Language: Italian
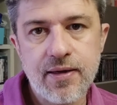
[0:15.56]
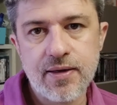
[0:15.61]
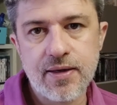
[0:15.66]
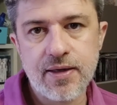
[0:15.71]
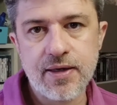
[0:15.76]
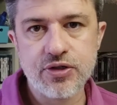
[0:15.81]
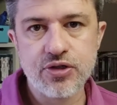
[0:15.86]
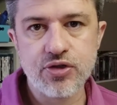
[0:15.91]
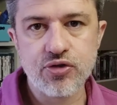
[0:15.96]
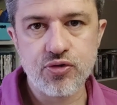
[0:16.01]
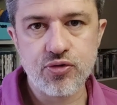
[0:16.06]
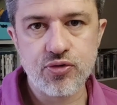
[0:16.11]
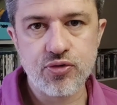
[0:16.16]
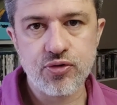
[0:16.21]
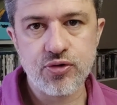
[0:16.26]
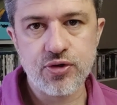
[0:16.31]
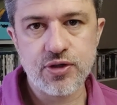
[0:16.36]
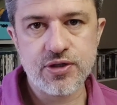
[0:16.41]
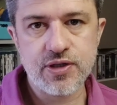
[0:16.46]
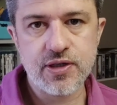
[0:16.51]
anche se
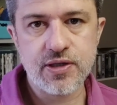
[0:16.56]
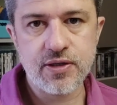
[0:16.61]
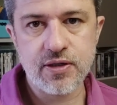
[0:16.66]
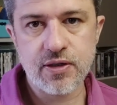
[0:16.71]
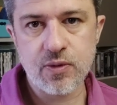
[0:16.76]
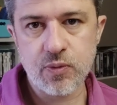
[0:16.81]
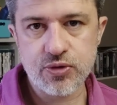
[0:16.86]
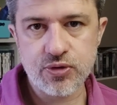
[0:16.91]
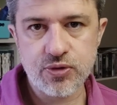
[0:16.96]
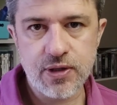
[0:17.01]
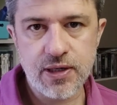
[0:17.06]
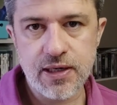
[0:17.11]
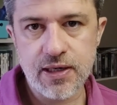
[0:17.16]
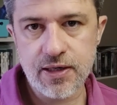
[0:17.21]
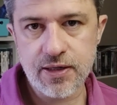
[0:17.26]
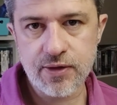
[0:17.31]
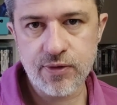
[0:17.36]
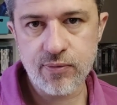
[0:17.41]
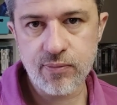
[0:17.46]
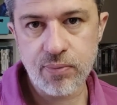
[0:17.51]
sono assente da questo
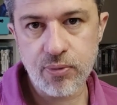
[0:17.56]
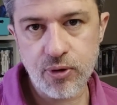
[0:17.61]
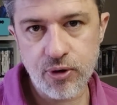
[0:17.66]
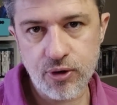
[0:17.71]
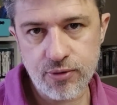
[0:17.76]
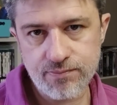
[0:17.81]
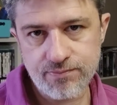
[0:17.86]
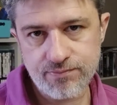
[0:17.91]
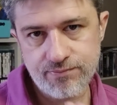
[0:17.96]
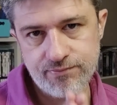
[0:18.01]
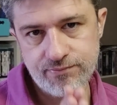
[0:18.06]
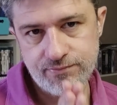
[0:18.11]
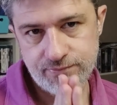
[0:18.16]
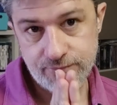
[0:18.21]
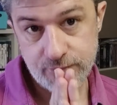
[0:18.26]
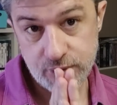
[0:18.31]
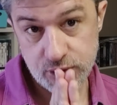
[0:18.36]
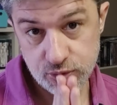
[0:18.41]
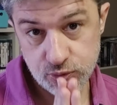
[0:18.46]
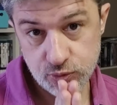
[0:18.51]
canale da un po',
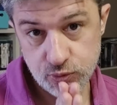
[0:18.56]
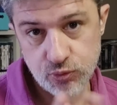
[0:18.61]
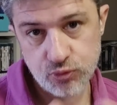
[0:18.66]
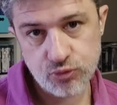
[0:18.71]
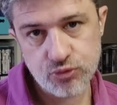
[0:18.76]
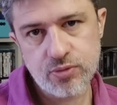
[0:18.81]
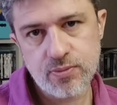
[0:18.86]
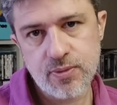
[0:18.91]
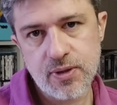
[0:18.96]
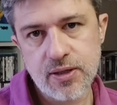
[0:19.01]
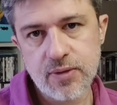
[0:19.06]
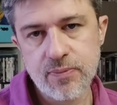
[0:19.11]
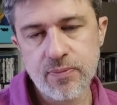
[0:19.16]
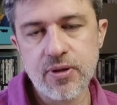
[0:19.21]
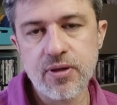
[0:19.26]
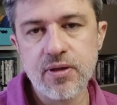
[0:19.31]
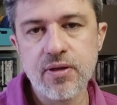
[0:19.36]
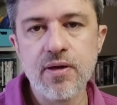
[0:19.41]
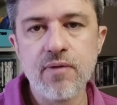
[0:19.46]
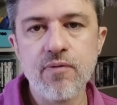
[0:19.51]
me ne scuso ma
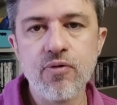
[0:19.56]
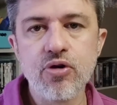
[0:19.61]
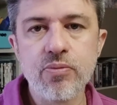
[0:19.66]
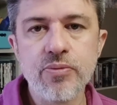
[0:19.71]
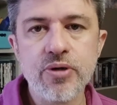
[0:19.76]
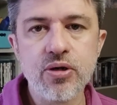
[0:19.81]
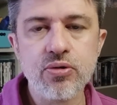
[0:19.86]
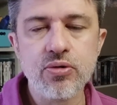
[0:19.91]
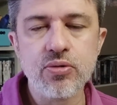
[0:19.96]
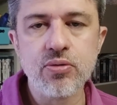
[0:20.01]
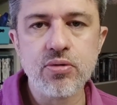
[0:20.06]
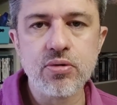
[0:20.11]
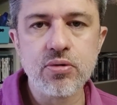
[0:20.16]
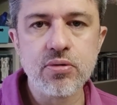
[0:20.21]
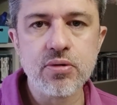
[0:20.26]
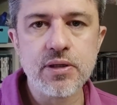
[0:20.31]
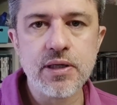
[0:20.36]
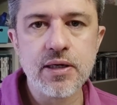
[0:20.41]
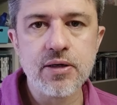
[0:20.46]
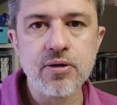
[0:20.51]
impegni di lavoro mi hanno tenuto
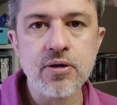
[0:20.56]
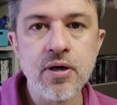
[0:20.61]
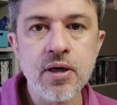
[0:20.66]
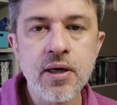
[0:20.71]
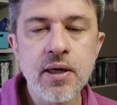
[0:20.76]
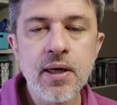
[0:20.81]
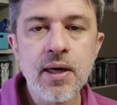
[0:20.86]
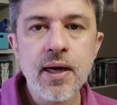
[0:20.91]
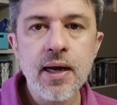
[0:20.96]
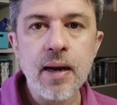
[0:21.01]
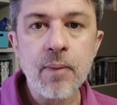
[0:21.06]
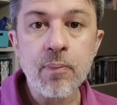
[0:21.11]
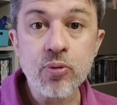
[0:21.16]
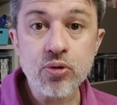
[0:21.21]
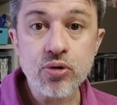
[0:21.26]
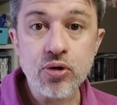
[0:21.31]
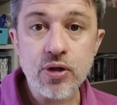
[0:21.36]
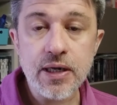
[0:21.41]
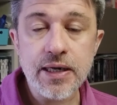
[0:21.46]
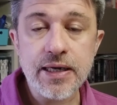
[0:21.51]
lontano
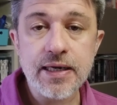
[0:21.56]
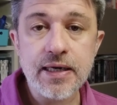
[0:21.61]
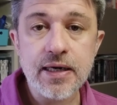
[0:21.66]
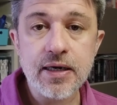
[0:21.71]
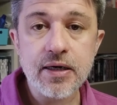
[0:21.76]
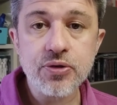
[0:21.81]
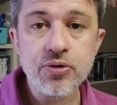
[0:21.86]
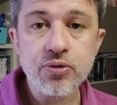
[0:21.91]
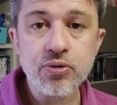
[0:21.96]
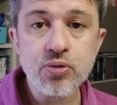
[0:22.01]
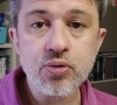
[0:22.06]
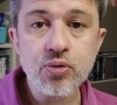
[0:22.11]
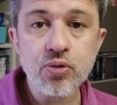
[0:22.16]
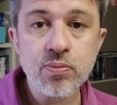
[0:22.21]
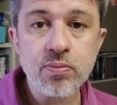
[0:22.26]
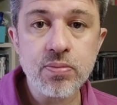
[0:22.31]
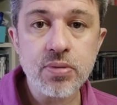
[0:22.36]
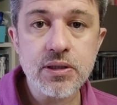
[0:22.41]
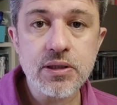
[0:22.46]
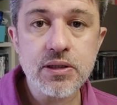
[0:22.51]
appunto dal canale
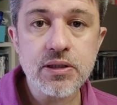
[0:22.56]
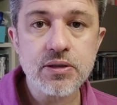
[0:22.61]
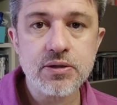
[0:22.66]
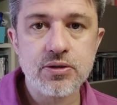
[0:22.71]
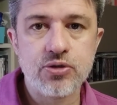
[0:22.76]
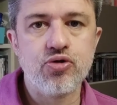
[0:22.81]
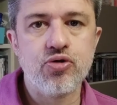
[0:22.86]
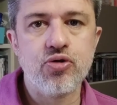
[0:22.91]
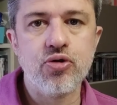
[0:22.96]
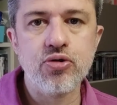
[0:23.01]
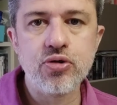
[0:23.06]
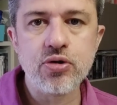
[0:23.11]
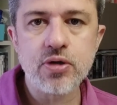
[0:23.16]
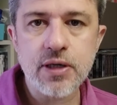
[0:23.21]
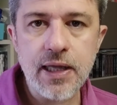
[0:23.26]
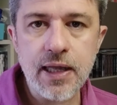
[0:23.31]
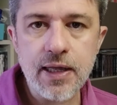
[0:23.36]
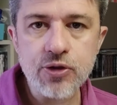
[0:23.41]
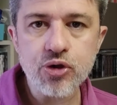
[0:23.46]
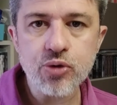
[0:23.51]
YouTube, sono
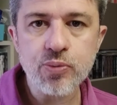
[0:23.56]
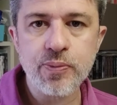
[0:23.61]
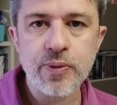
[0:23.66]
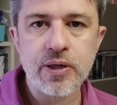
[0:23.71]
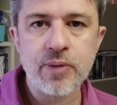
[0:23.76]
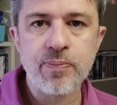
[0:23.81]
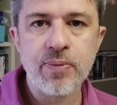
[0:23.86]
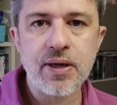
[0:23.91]
tornato per